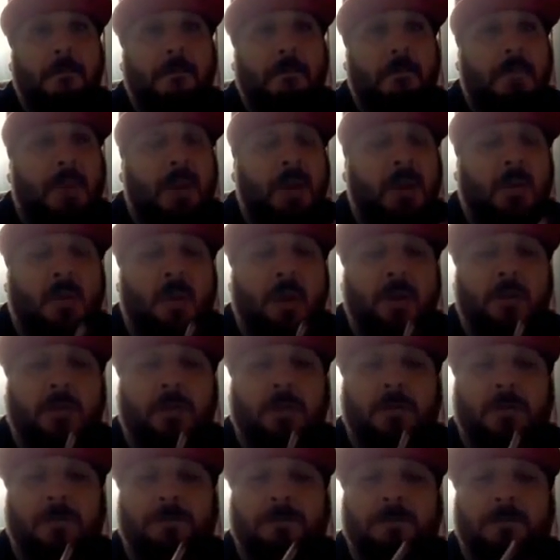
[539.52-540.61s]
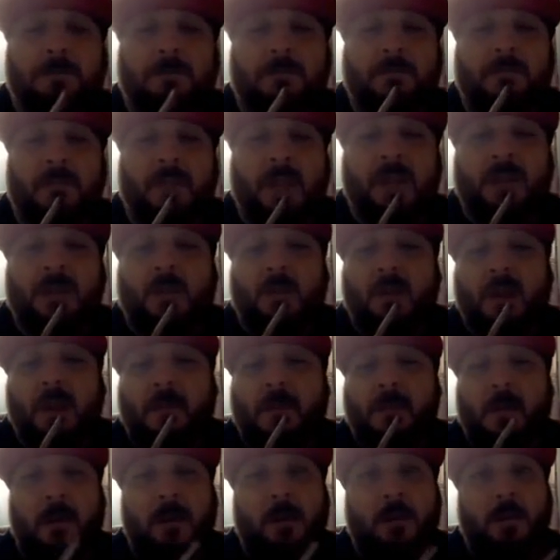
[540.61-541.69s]
Pero bueno, es como la
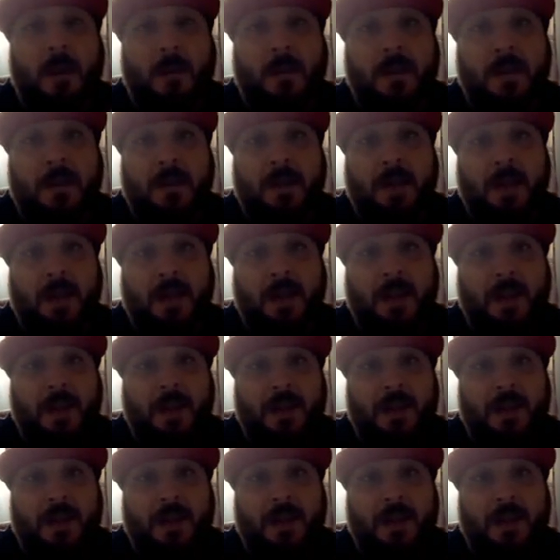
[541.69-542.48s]
fumamos normalmente.